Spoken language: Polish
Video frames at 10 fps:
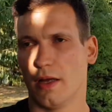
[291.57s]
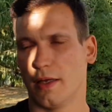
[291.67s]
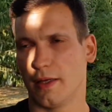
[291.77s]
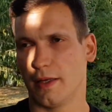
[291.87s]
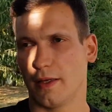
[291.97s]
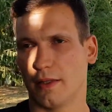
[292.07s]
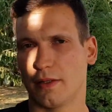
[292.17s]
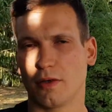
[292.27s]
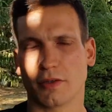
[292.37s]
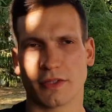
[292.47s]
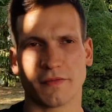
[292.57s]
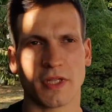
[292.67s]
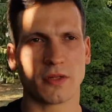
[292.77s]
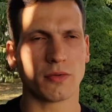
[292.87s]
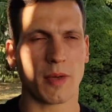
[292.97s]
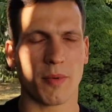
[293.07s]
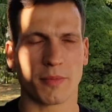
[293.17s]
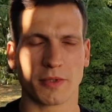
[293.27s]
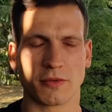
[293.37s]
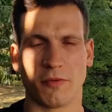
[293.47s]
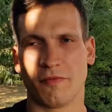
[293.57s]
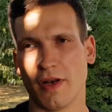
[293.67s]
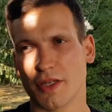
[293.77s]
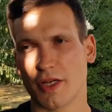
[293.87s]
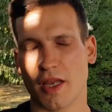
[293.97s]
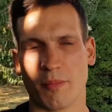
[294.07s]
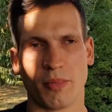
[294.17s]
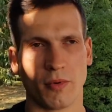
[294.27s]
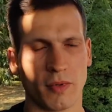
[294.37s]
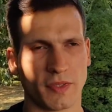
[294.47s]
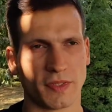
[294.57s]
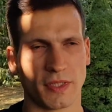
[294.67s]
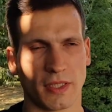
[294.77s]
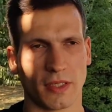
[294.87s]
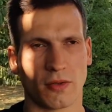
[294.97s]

e, tylko ze względu na po prostu wyleczenie pól z